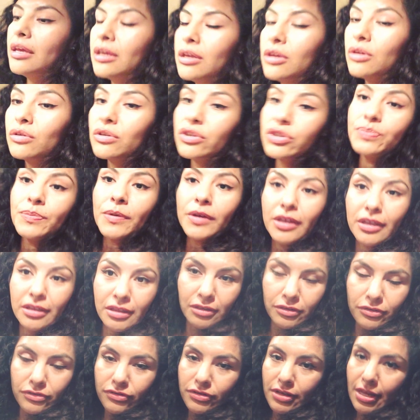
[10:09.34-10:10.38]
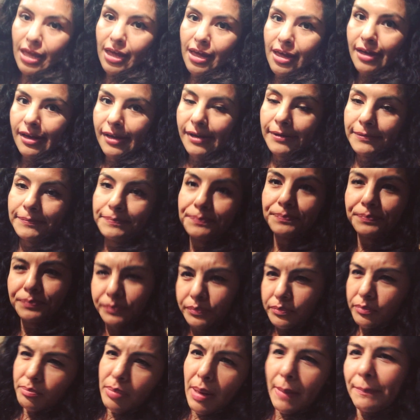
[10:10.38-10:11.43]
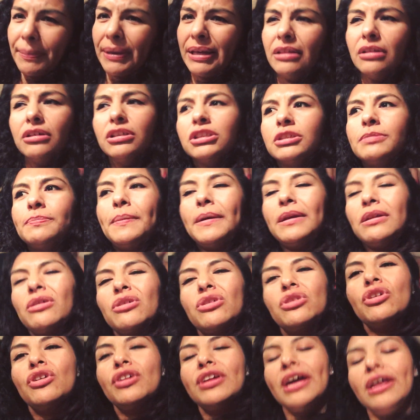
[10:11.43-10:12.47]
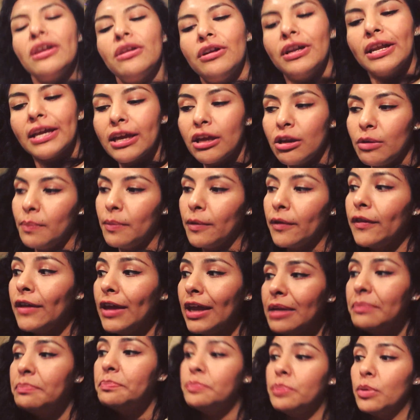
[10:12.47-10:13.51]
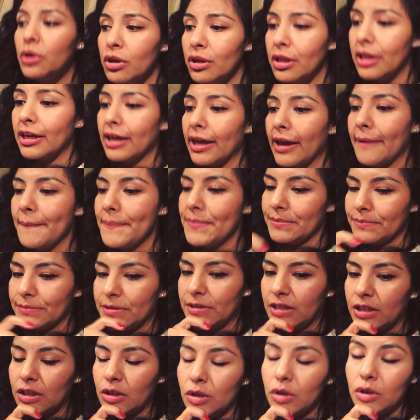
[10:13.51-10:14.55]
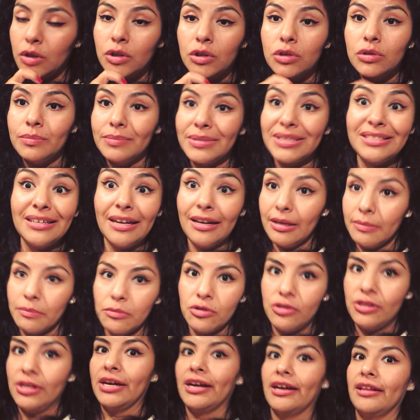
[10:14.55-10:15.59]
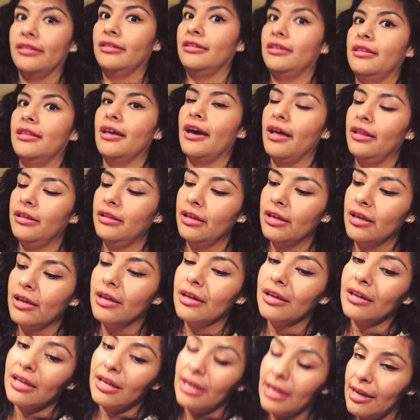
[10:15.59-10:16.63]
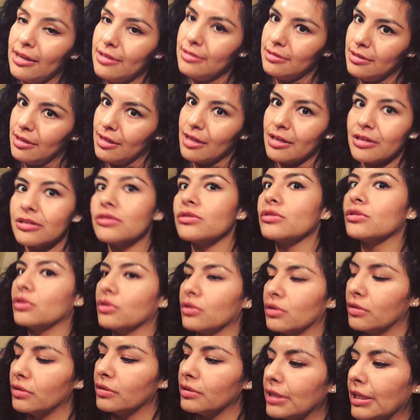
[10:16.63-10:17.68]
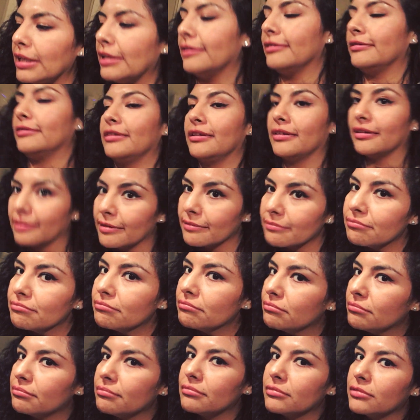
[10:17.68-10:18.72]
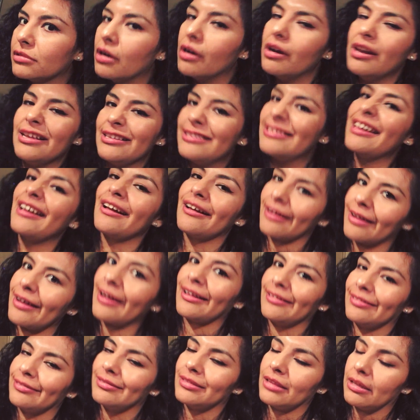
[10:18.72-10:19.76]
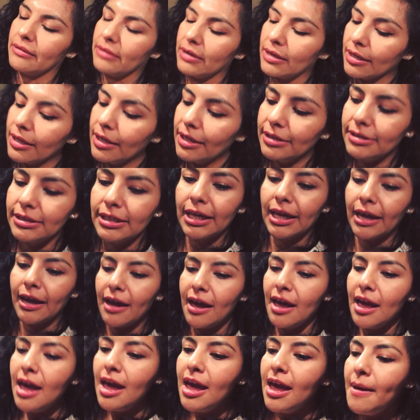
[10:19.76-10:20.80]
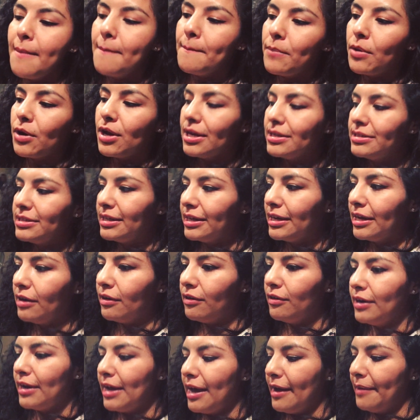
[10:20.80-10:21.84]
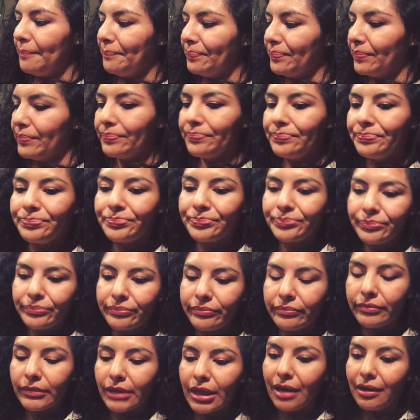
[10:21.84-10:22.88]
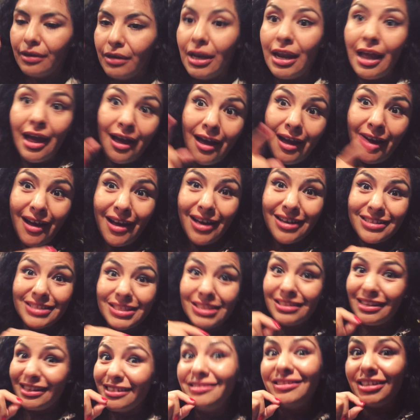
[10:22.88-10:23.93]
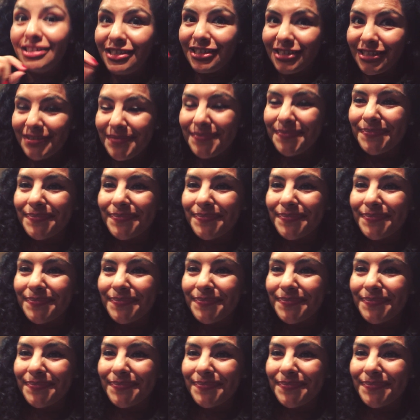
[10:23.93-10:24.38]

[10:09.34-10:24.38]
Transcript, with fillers: y unos poquitos de mm, pepinos, pero yo ya no le quiero poner porque si no me sale mucha cantidad y a las niñas no les no les encanta, ¿verdad? Así que voy a hacer ahora mm, las salchichas.